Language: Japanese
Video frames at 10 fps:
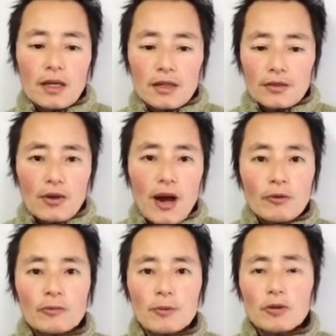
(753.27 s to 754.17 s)
えー、それを
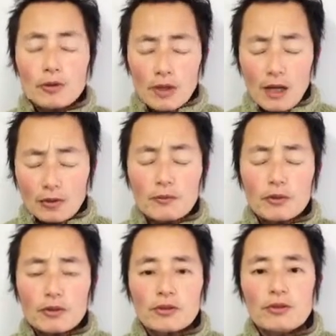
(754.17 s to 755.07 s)
アウトプット、
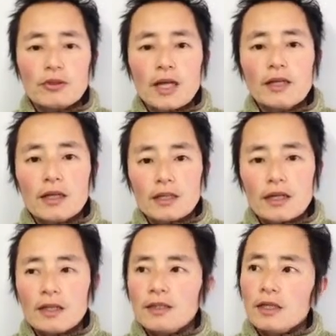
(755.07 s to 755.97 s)
アウトプットするやり
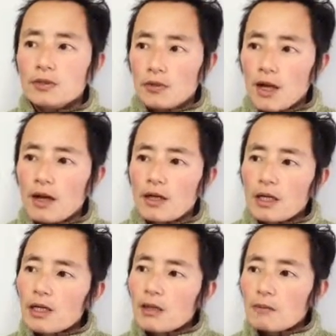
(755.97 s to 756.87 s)
方だったりとか、
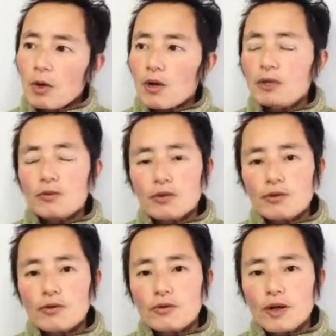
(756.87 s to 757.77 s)
まあ、他にもい
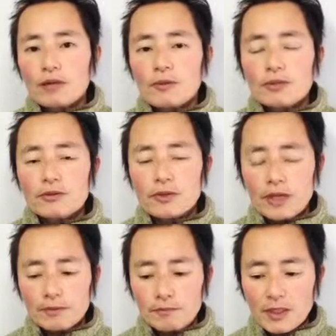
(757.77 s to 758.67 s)
ろいろありますよ
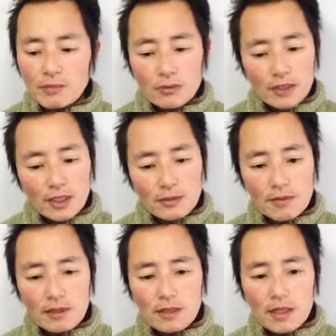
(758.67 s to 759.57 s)
ね。まあ、自分が一
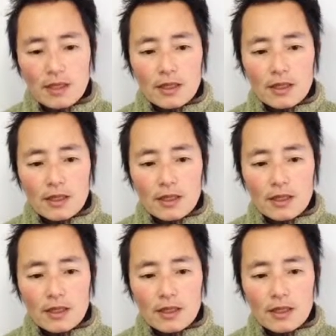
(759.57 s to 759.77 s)
番やっ